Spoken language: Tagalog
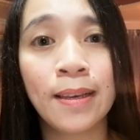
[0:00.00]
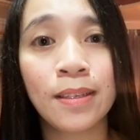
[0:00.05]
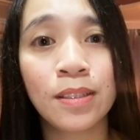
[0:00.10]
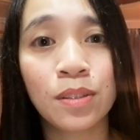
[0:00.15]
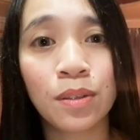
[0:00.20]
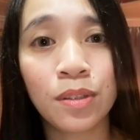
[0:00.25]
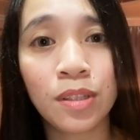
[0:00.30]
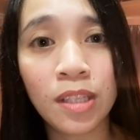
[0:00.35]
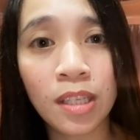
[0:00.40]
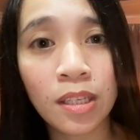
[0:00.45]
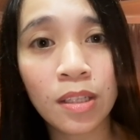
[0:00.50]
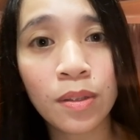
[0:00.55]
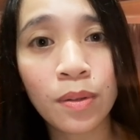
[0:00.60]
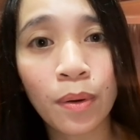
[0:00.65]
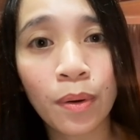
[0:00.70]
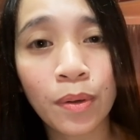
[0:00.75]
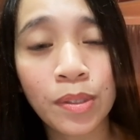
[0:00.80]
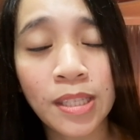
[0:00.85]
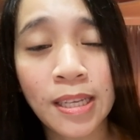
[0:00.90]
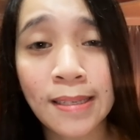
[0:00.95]
So, dito
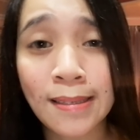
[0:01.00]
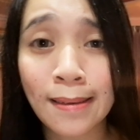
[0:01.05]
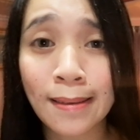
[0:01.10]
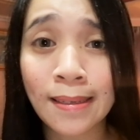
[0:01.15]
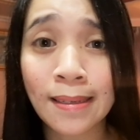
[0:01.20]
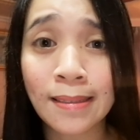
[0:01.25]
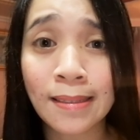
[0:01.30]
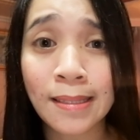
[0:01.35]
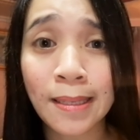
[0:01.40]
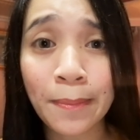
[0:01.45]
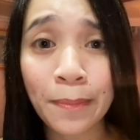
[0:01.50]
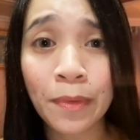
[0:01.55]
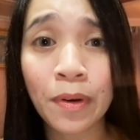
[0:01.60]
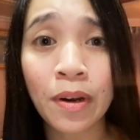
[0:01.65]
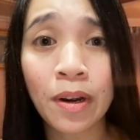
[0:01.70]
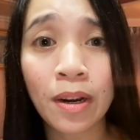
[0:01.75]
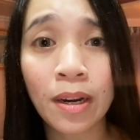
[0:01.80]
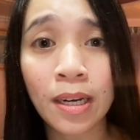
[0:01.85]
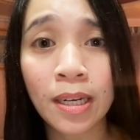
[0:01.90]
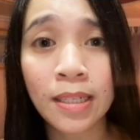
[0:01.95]
sa isang SIM
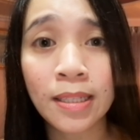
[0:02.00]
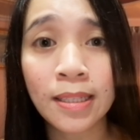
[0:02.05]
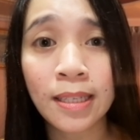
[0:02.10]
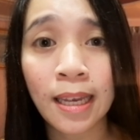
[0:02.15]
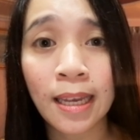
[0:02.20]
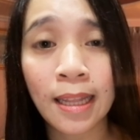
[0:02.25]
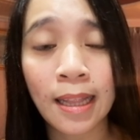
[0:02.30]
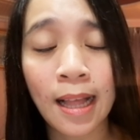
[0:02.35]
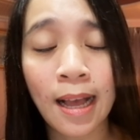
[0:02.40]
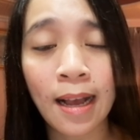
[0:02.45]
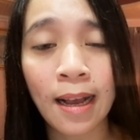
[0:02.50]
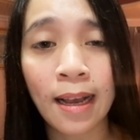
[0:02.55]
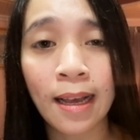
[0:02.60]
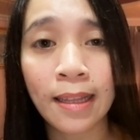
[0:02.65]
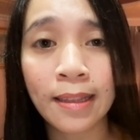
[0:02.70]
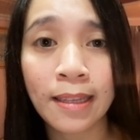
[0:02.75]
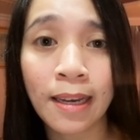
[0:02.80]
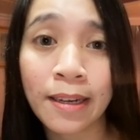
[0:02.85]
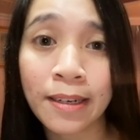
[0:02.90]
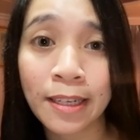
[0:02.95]
card,
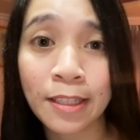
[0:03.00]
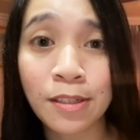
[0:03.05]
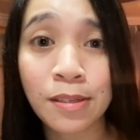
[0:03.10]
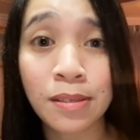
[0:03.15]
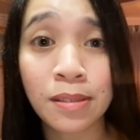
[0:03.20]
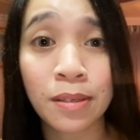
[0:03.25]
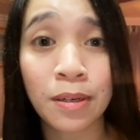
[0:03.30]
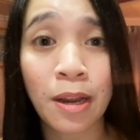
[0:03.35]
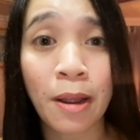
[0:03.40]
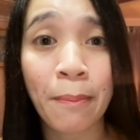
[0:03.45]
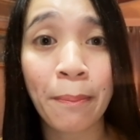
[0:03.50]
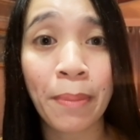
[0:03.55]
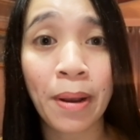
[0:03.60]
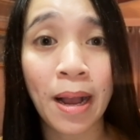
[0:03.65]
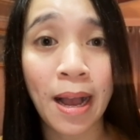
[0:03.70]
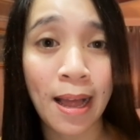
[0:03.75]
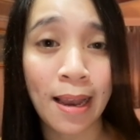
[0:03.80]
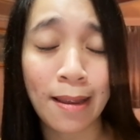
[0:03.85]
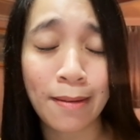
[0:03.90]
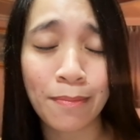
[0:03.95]
kailangan nakaregister ang
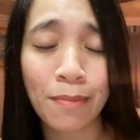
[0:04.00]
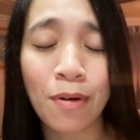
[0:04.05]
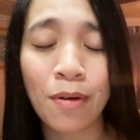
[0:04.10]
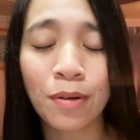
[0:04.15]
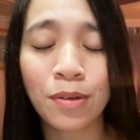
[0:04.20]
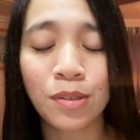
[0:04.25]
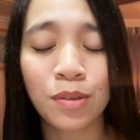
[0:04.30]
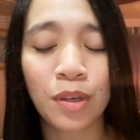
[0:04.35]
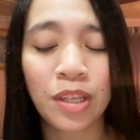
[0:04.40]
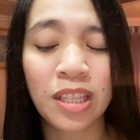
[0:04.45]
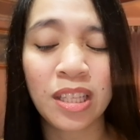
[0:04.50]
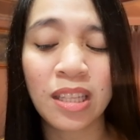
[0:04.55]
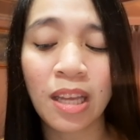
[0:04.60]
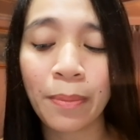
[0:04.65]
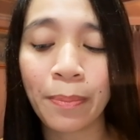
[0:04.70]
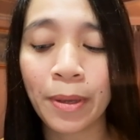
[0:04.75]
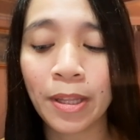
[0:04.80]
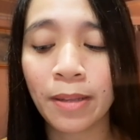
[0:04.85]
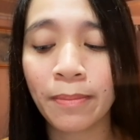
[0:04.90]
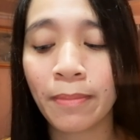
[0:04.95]
pangalan mo. So, hindi tayo
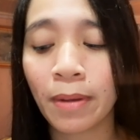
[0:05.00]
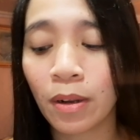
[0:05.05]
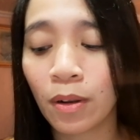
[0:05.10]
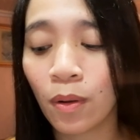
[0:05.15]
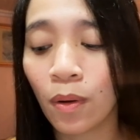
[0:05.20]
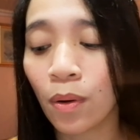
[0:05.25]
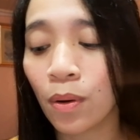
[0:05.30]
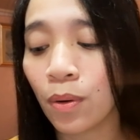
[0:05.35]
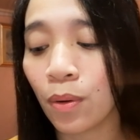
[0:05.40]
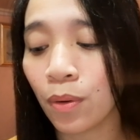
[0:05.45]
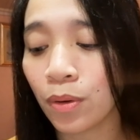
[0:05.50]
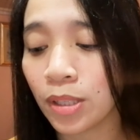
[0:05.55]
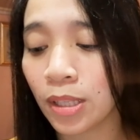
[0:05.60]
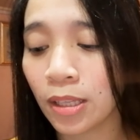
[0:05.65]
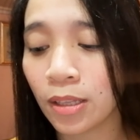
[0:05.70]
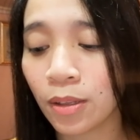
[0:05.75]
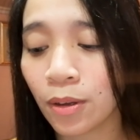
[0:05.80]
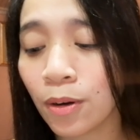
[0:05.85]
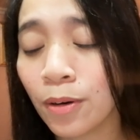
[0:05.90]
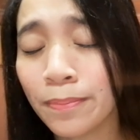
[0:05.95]
pwedeng magloko-loko
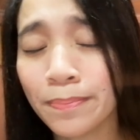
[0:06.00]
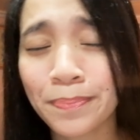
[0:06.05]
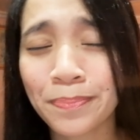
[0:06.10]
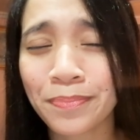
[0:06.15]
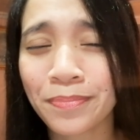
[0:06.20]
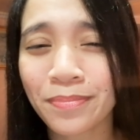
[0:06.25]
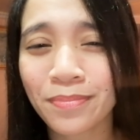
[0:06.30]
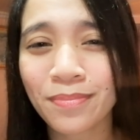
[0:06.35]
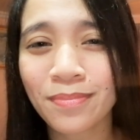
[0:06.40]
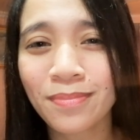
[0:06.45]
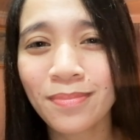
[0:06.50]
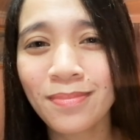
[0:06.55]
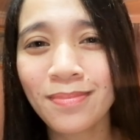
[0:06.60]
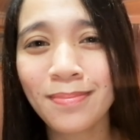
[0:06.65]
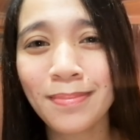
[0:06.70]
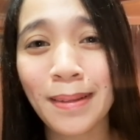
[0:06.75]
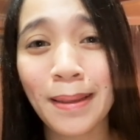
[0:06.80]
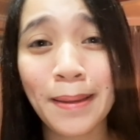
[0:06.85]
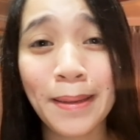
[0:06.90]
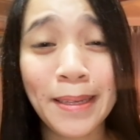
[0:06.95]
dito.
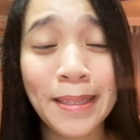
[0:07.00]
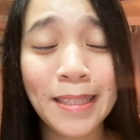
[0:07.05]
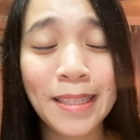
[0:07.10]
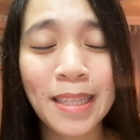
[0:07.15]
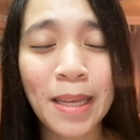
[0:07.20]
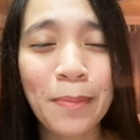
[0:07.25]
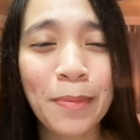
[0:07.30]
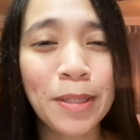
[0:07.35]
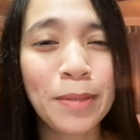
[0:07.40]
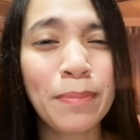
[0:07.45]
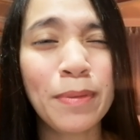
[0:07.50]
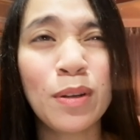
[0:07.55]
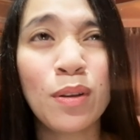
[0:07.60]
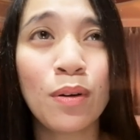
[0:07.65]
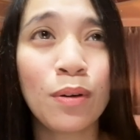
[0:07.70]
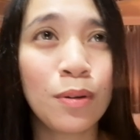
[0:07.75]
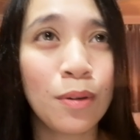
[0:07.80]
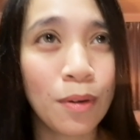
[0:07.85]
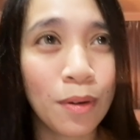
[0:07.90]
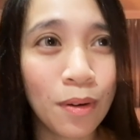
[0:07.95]
Hindi tayo pwedeng
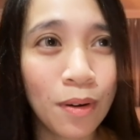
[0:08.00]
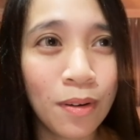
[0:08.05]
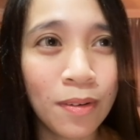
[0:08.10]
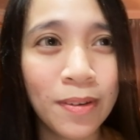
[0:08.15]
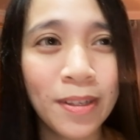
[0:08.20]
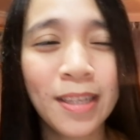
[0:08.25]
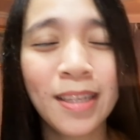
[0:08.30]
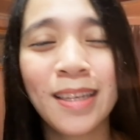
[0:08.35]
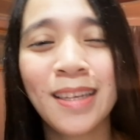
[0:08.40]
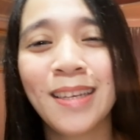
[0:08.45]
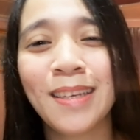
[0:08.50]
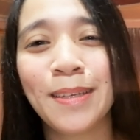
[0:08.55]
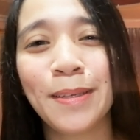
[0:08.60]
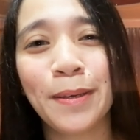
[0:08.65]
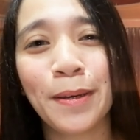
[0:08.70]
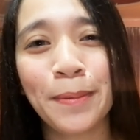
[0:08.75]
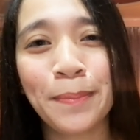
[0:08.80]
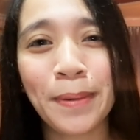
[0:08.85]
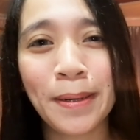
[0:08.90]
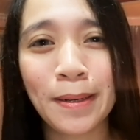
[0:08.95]
magloko-loko.
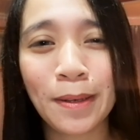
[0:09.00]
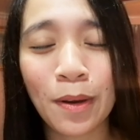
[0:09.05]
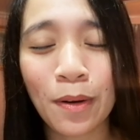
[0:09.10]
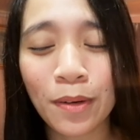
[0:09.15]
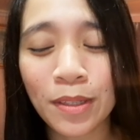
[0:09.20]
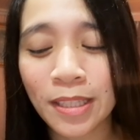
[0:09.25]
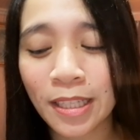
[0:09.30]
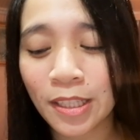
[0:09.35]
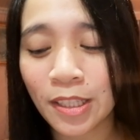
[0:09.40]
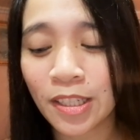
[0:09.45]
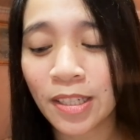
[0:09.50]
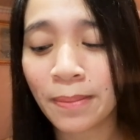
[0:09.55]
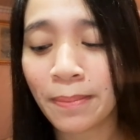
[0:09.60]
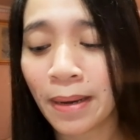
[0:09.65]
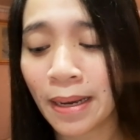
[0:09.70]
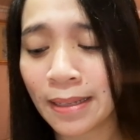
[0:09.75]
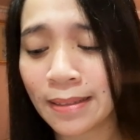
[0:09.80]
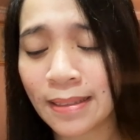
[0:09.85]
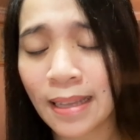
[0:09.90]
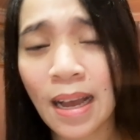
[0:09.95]
Yung magloko dito ng
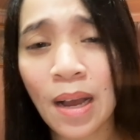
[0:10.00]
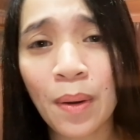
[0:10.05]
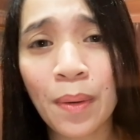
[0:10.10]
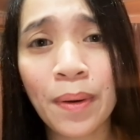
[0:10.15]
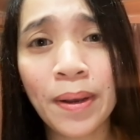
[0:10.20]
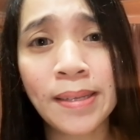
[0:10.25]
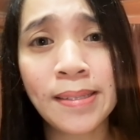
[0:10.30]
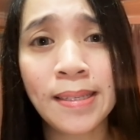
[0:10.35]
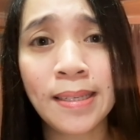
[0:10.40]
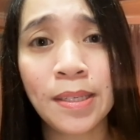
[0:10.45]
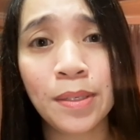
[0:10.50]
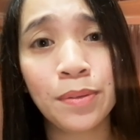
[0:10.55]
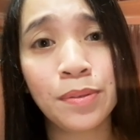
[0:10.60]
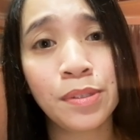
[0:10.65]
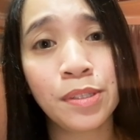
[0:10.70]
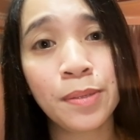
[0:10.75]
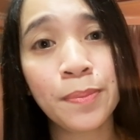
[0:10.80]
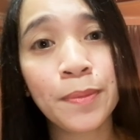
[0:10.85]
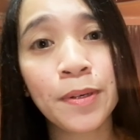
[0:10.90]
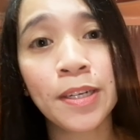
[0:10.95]
mga tao kasi yung
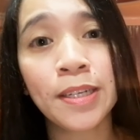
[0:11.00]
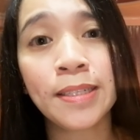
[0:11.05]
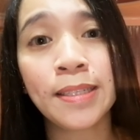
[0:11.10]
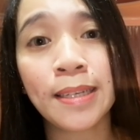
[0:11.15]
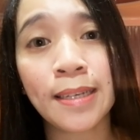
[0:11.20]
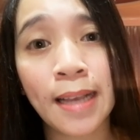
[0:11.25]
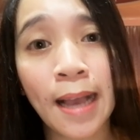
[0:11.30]
SIM card na